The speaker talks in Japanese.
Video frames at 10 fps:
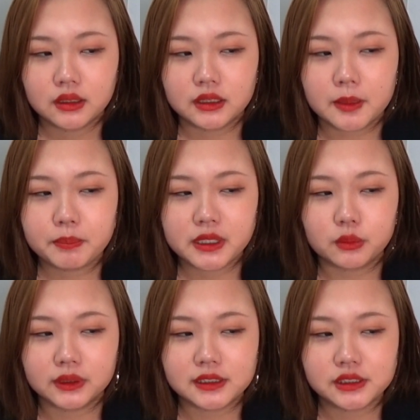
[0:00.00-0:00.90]
やっぱり
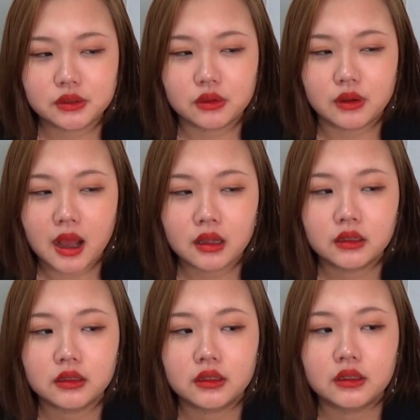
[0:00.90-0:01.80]
私を
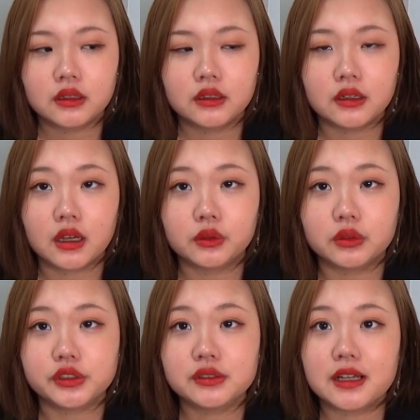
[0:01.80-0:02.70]
ああ
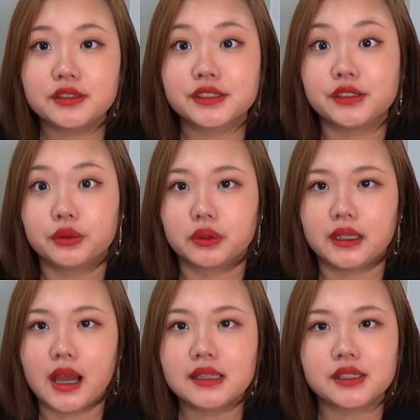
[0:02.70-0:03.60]
の入学式の
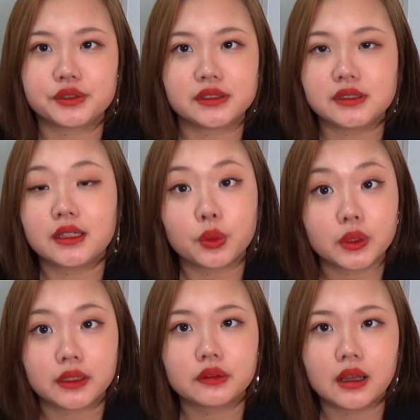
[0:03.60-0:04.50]
時挨拶してた子
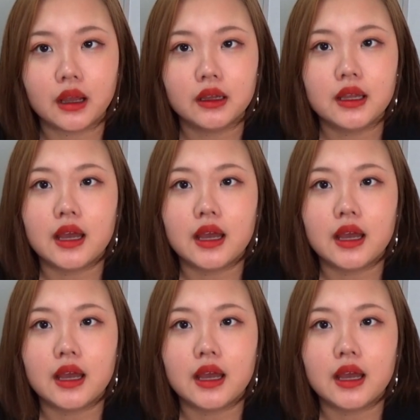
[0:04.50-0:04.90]
だとか